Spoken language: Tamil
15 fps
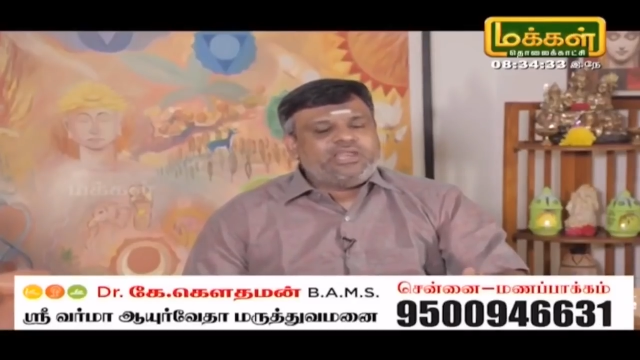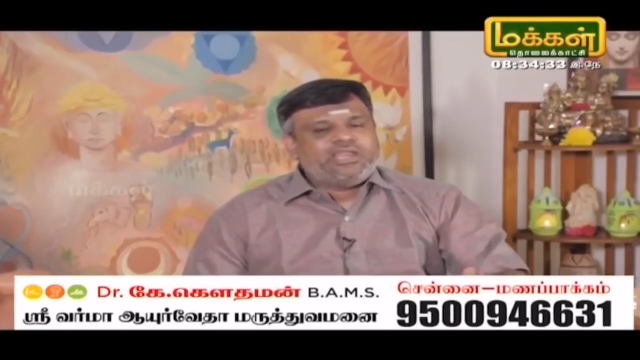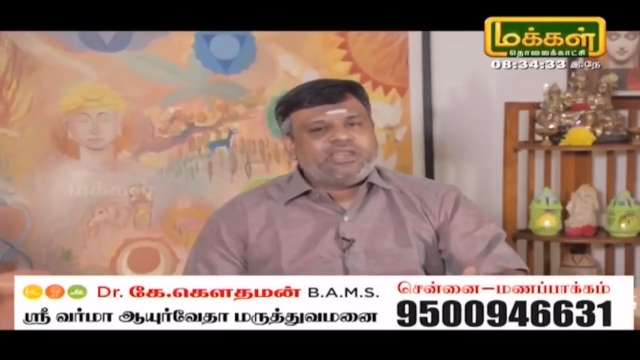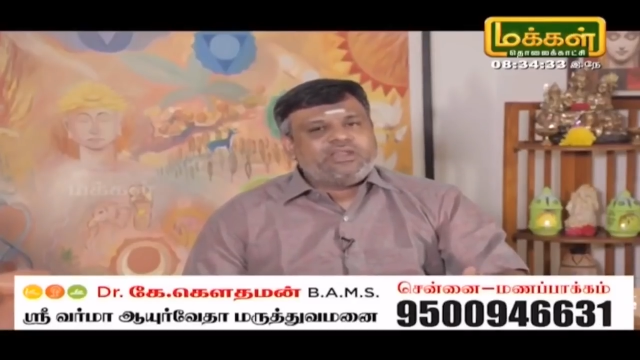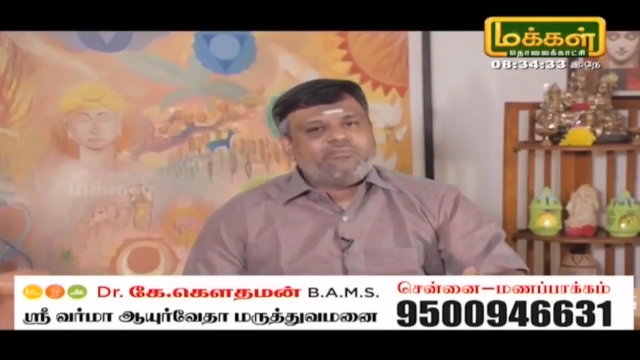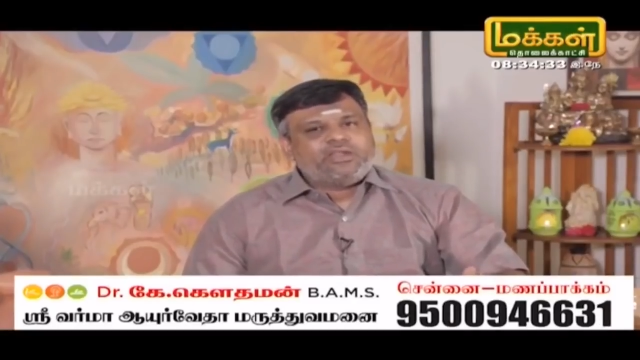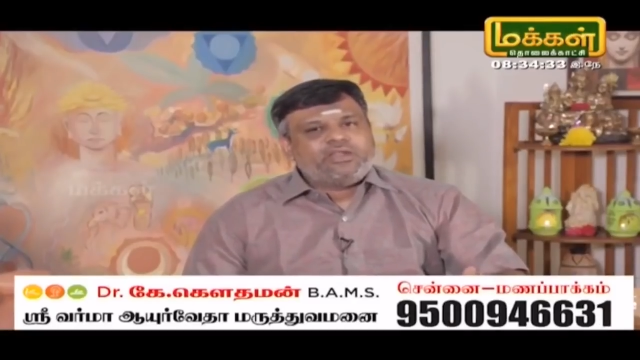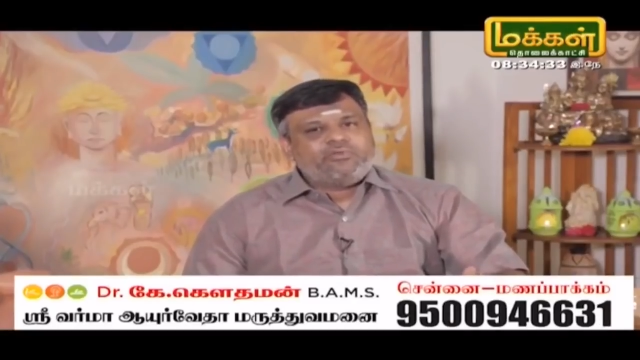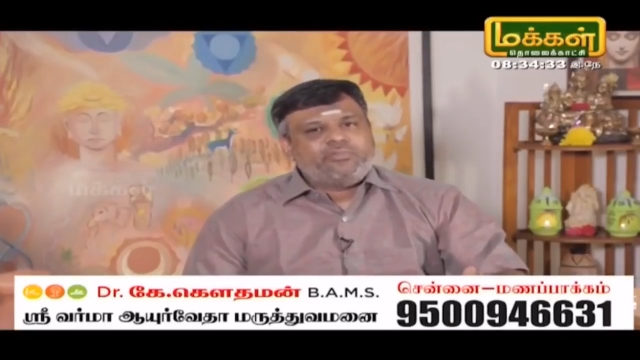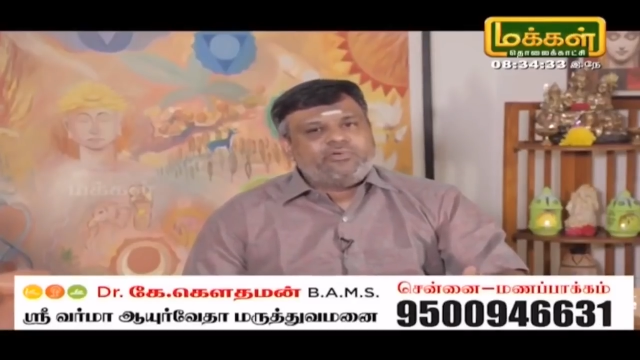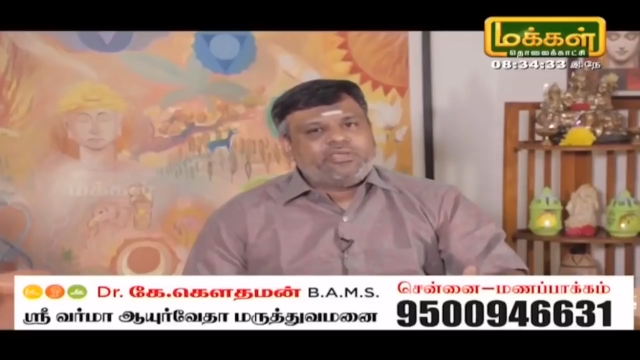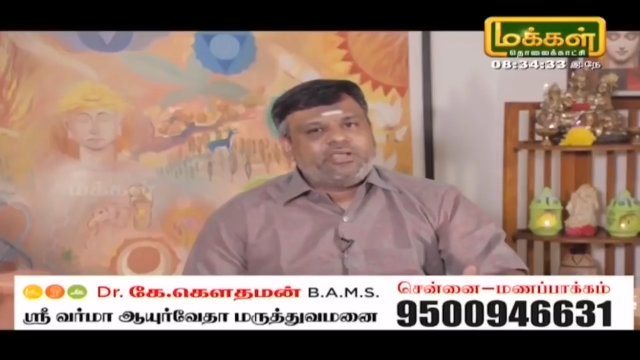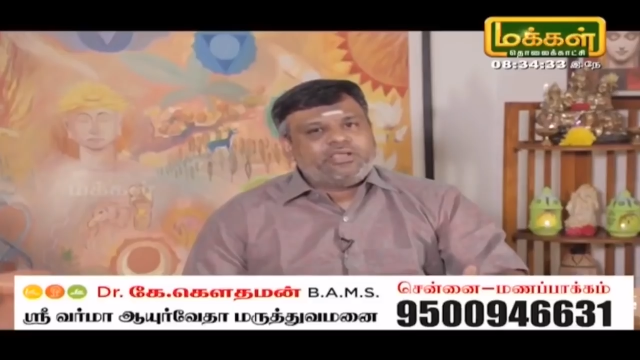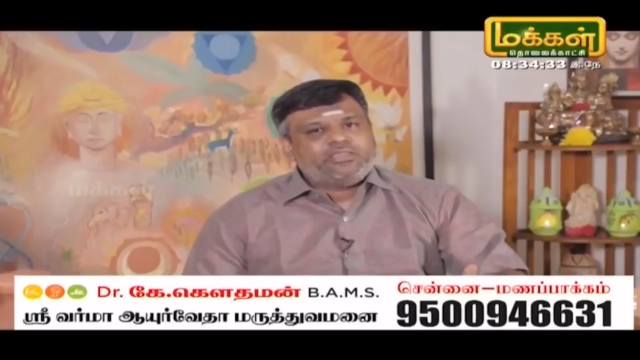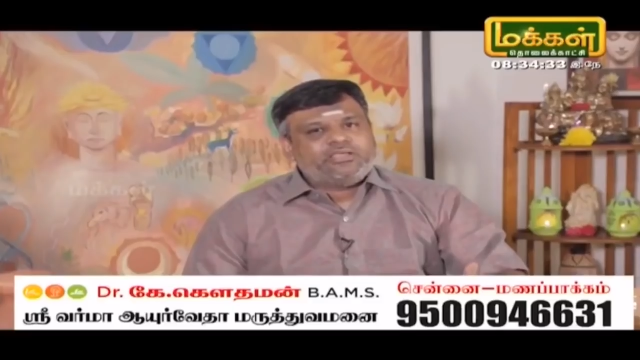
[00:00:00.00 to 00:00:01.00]
இல்லறம்
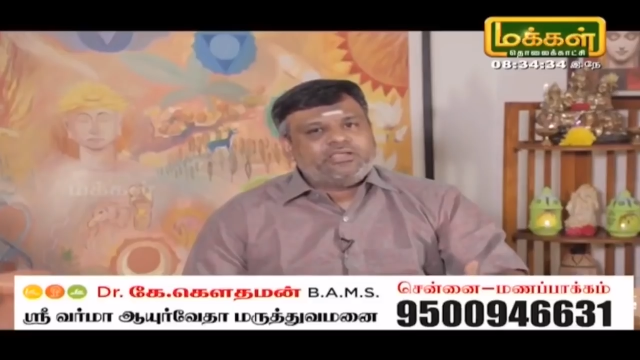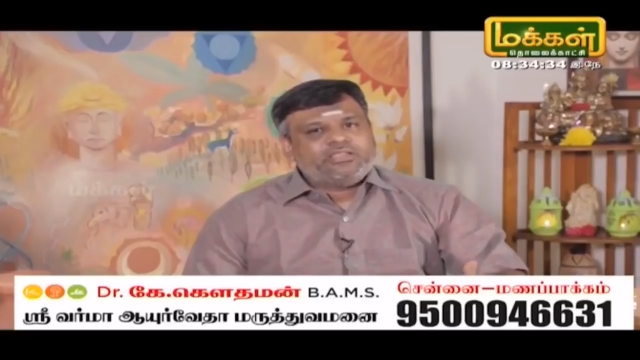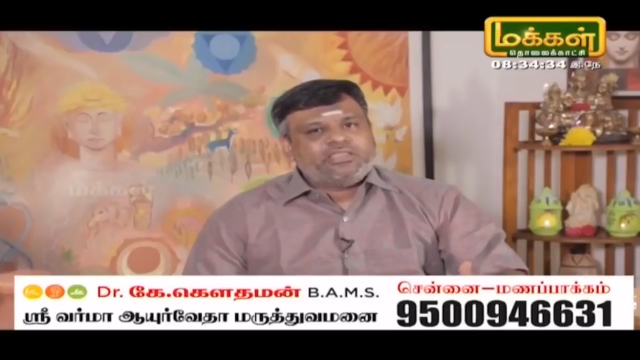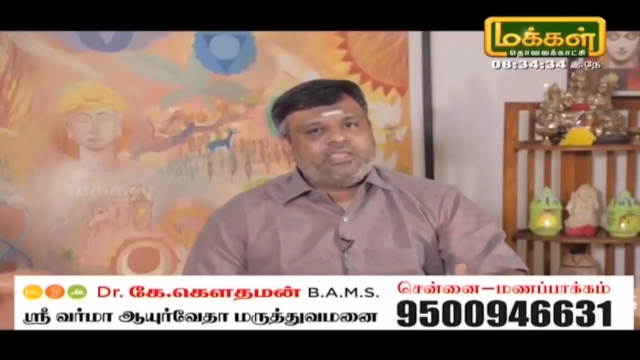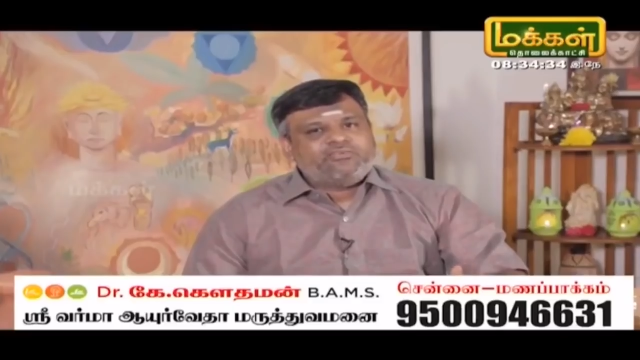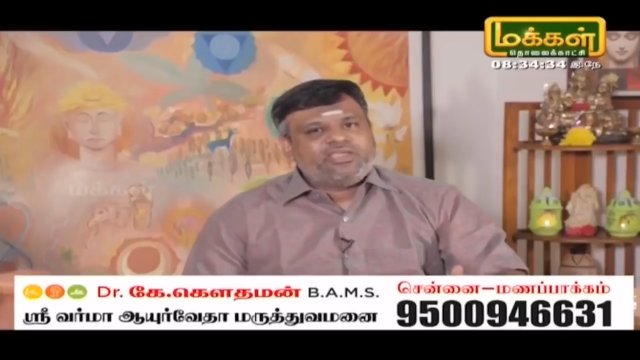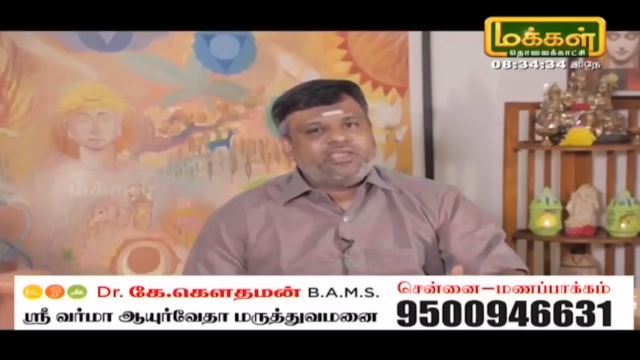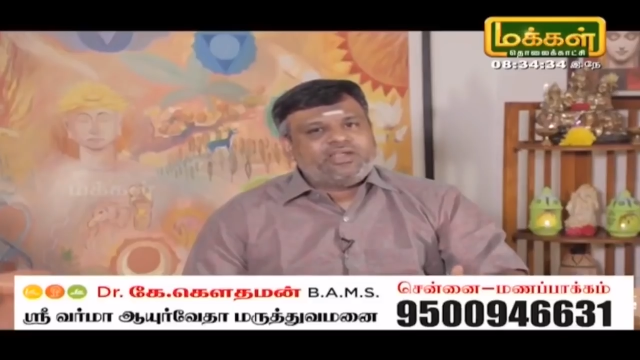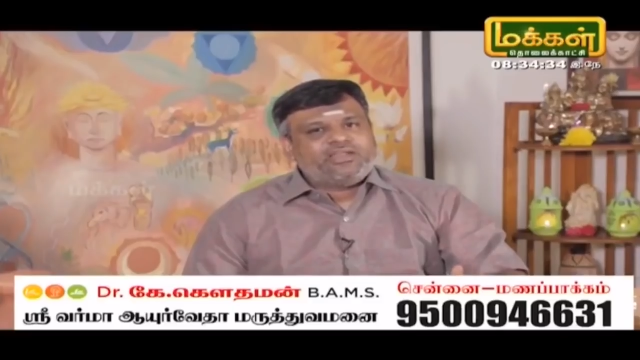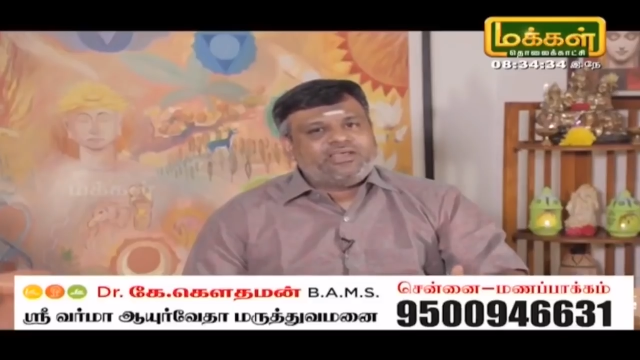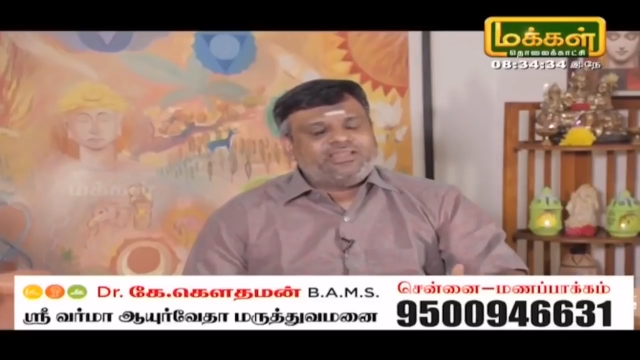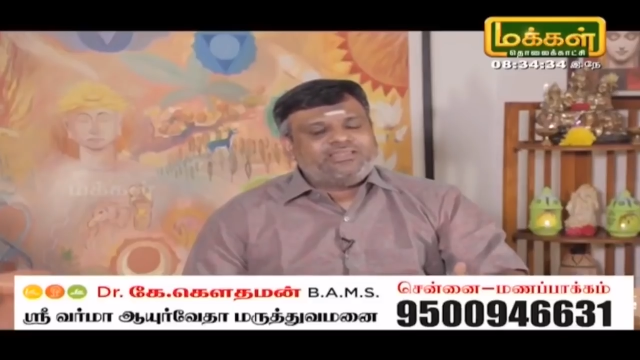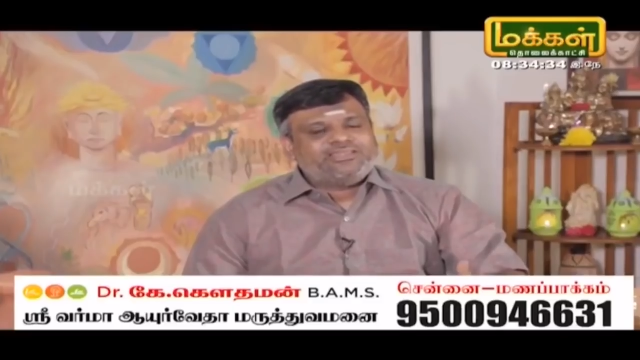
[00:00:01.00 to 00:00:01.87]
அனுபவிக்கிறதுக்கு தேவையான